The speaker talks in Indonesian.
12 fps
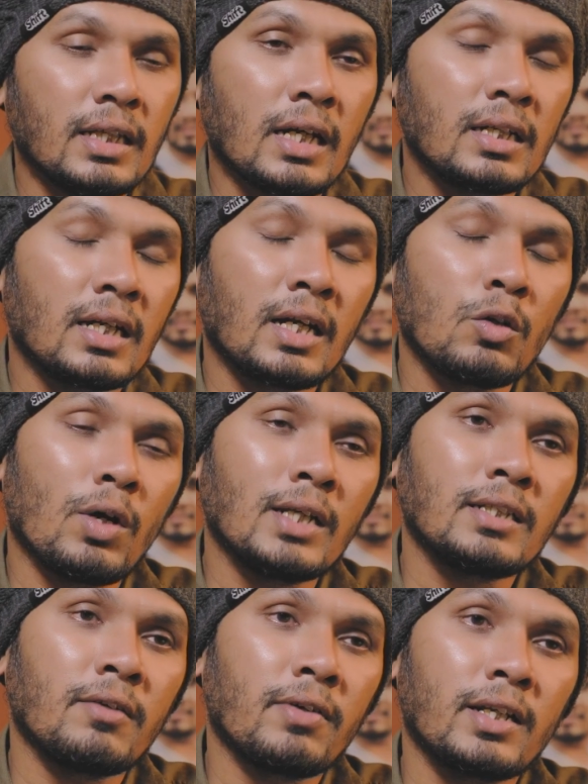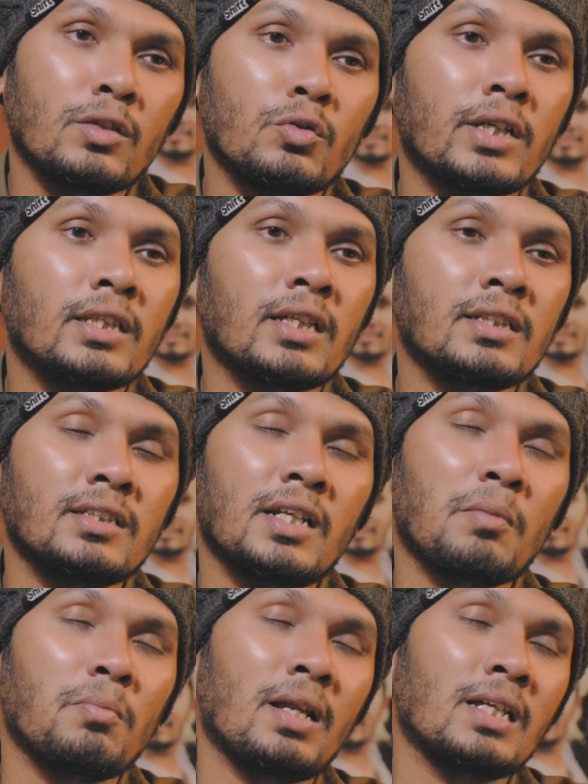yang dengan doa safar itu kita
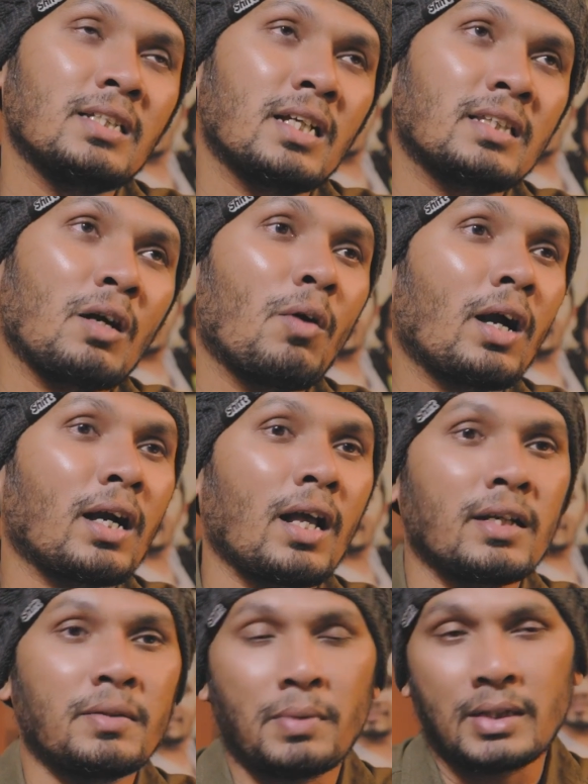sedang belajar tawakal di